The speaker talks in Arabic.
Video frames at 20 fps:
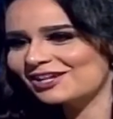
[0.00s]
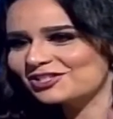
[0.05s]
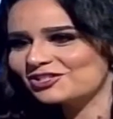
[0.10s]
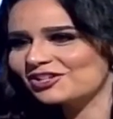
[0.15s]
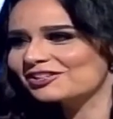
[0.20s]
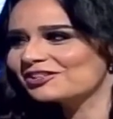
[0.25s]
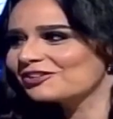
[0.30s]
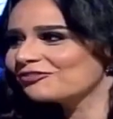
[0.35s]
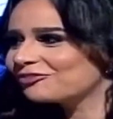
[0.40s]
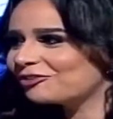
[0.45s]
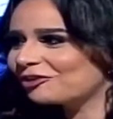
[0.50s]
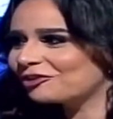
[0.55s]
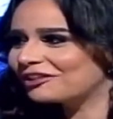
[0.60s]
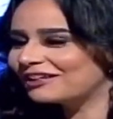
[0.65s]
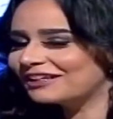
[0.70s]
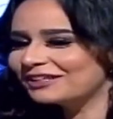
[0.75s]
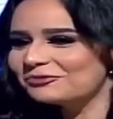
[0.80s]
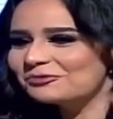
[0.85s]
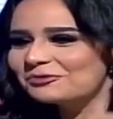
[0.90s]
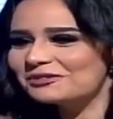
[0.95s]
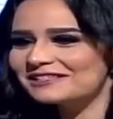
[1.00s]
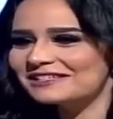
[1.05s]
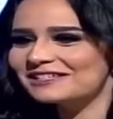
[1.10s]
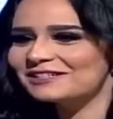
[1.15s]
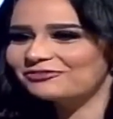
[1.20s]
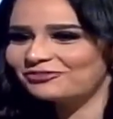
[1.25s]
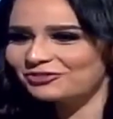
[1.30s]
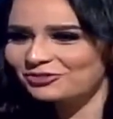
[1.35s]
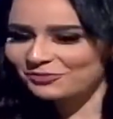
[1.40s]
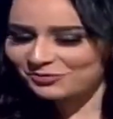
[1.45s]
عشان نفضل نعيد ونزيد
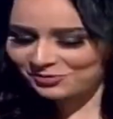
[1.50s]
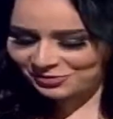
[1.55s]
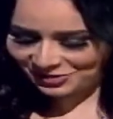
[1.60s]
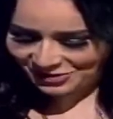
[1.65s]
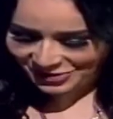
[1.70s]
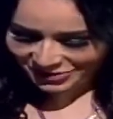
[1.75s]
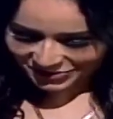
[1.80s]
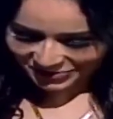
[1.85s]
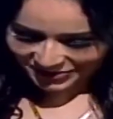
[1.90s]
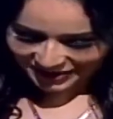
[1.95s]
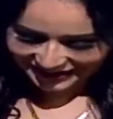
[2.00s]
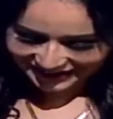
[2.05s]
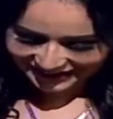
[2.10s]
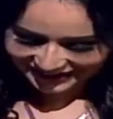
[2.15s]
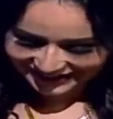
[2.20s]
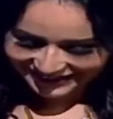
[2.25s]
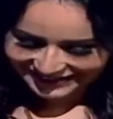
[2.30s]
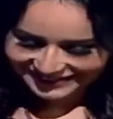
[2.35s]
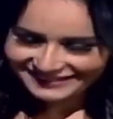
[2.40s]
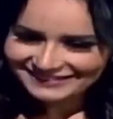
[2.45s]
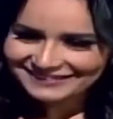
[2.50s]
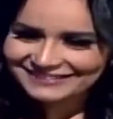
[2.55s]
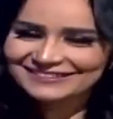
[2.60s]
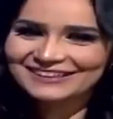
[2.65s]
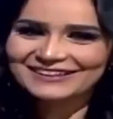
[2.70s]
فيهم كل شويه